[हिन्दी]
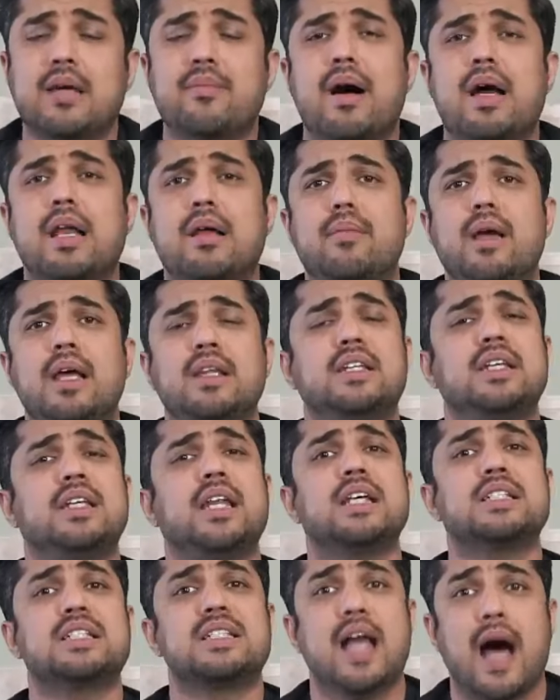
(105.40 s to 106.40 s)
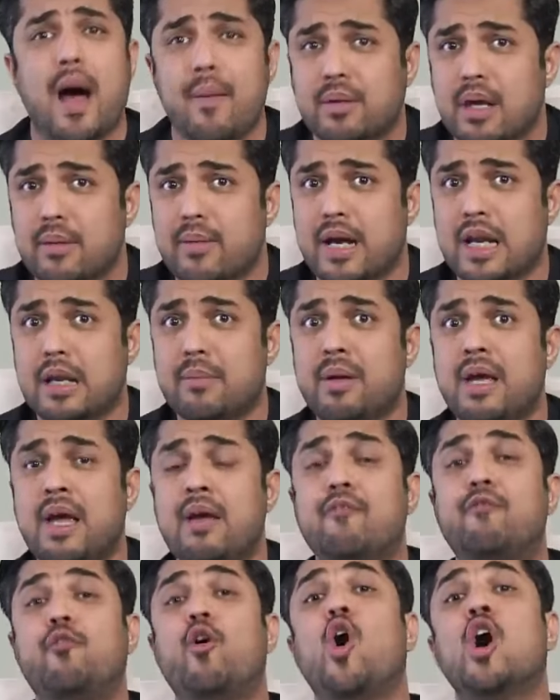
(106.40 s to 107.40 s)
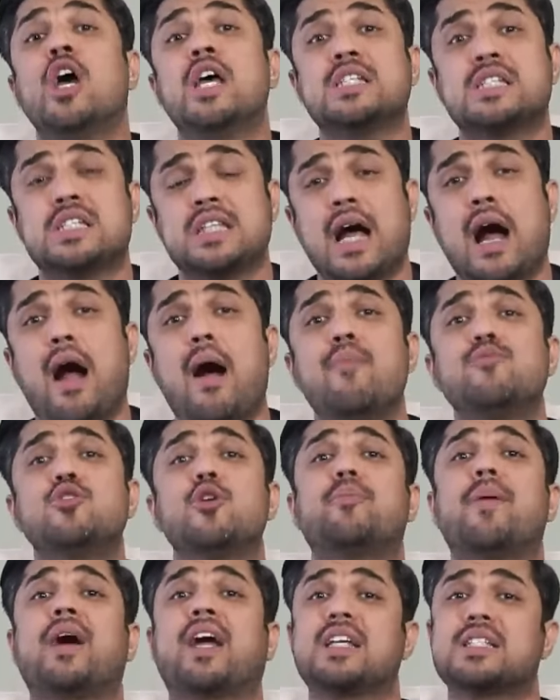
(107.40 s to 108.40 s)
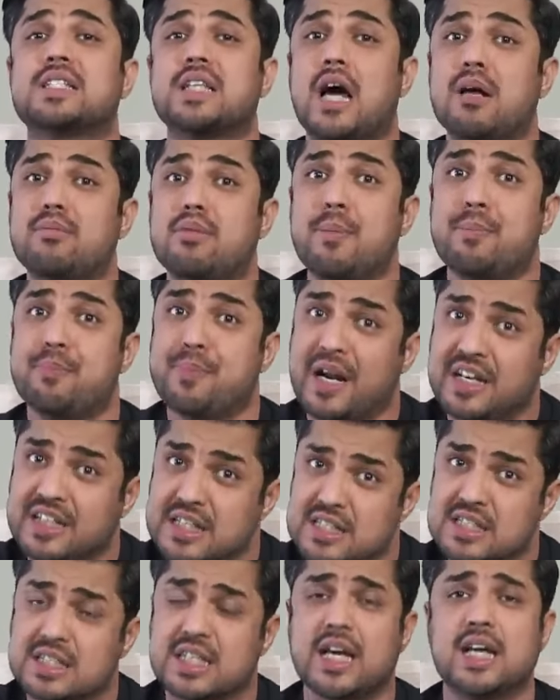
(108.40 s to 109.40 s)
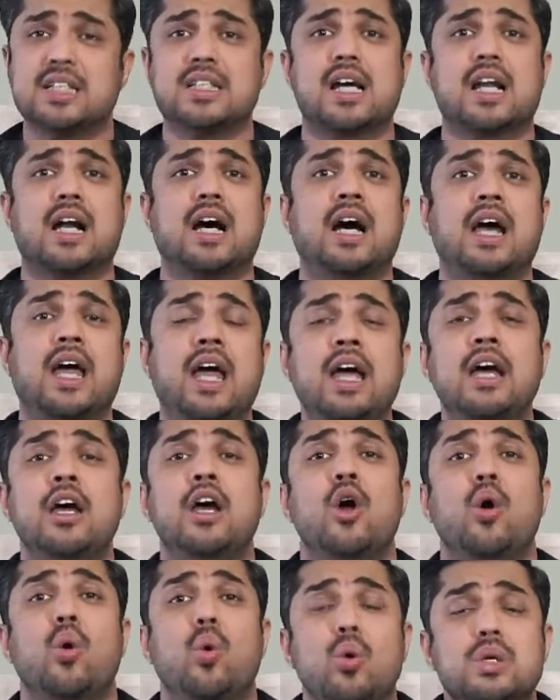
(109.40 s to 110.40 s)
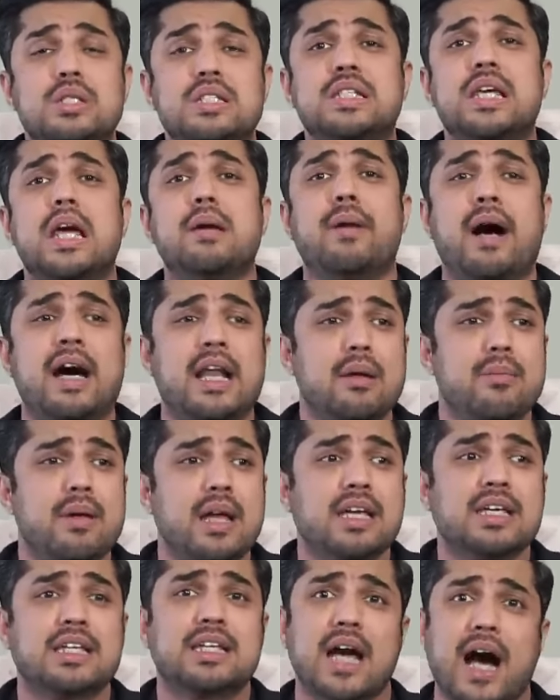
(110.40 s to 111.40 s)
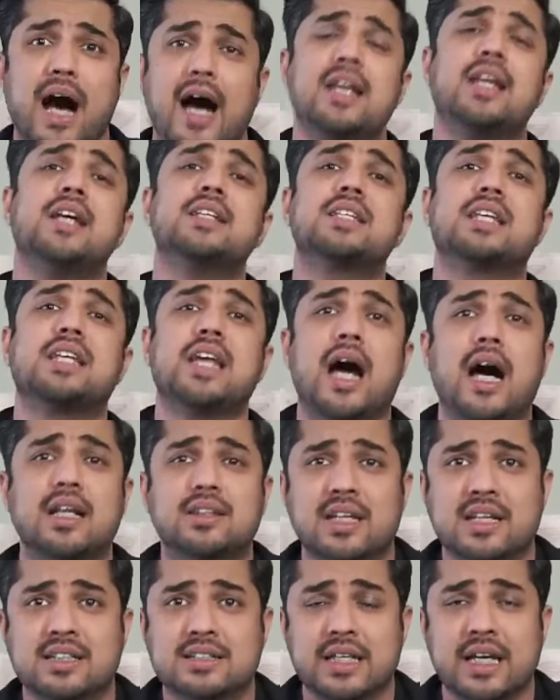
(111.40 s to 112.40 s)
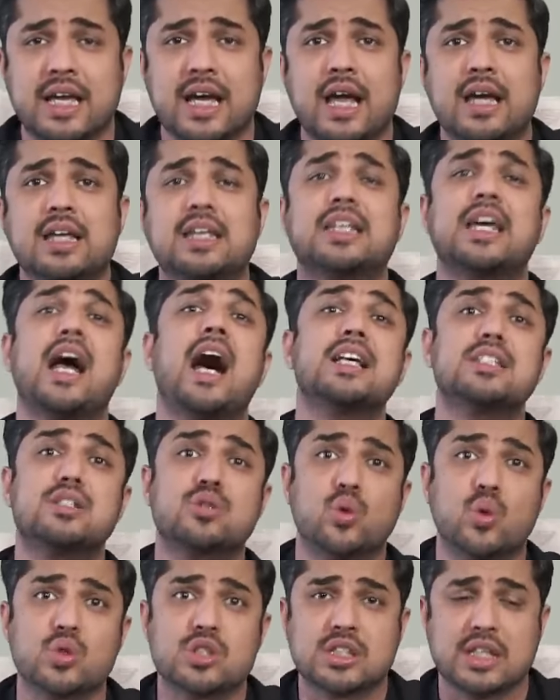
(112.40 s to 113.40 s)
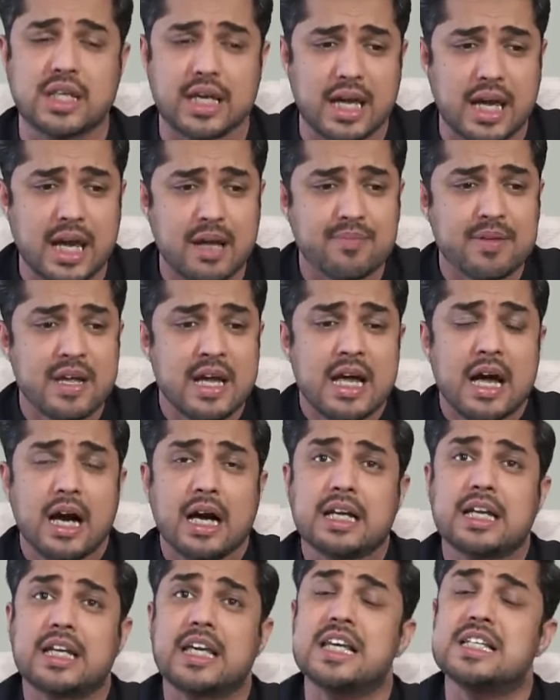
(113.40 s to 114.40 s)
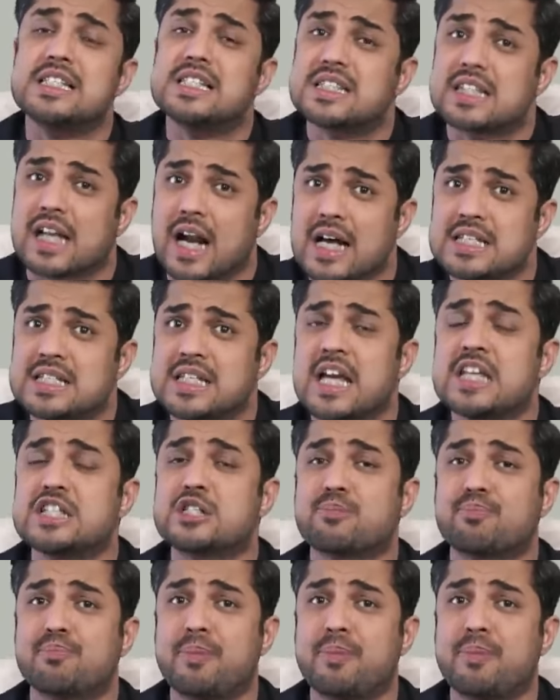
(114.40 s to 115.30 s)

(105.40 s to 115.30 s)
के बारे में दीन इस्लाम के बारे में वो इस्लाम जो पाकिस्तान में प्रैक्टिस किया जा रहा है उसके बारे में क्या नज़रियात रखते हैं क्या सोचते हैं किस तरह से इस